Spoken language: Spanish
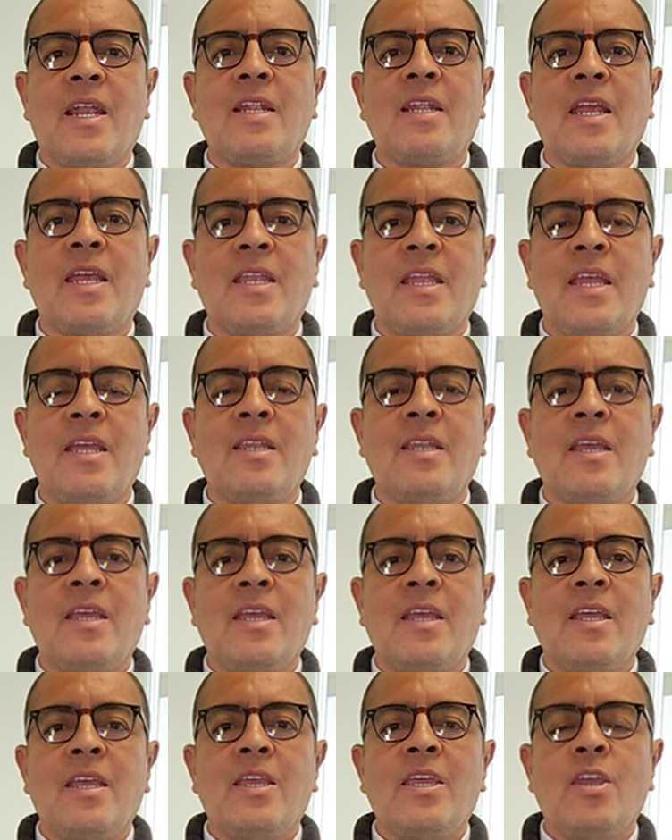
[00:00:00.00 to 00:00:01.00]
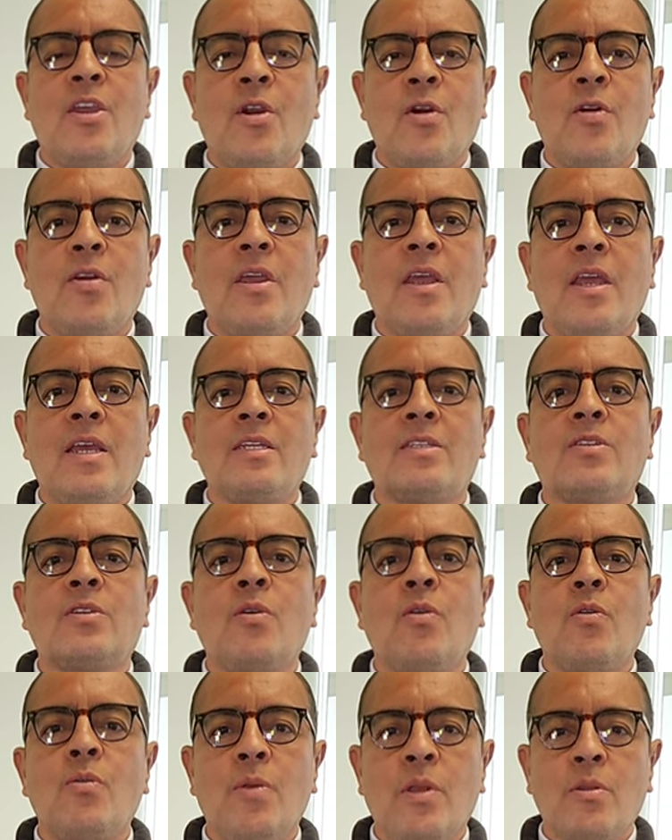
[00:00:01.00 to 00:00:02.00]
general de INET y hoy
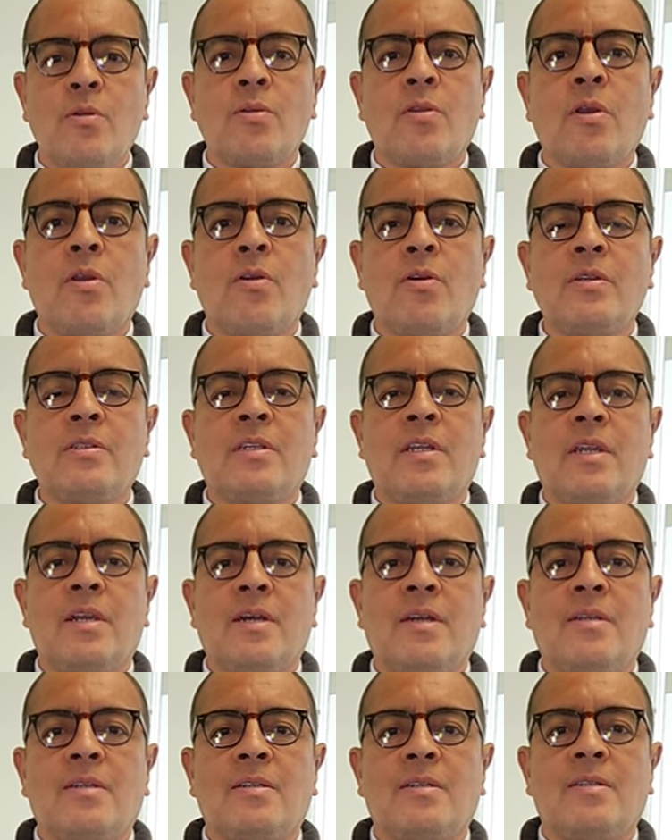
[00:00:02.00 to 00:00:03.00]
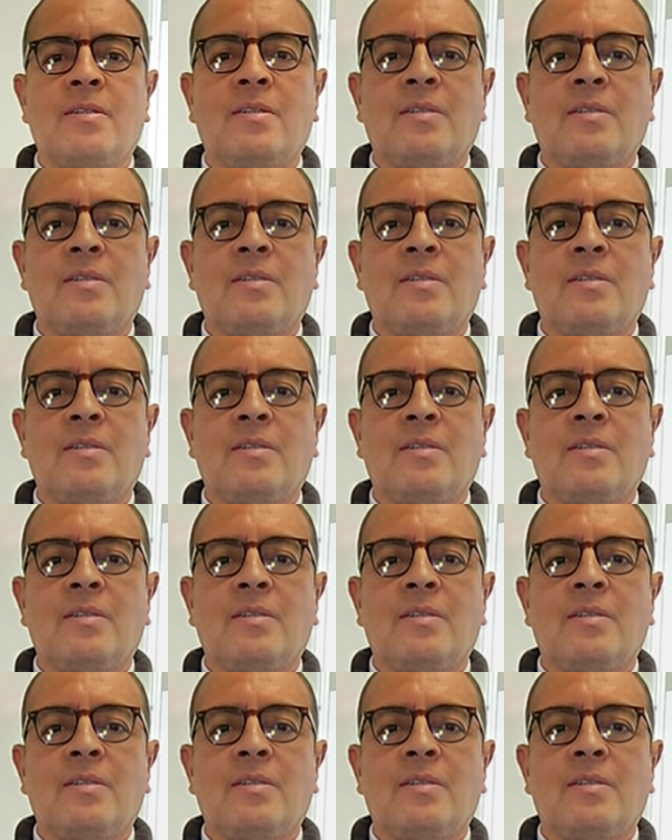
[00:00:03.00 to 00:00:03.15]
es un minuto de logística.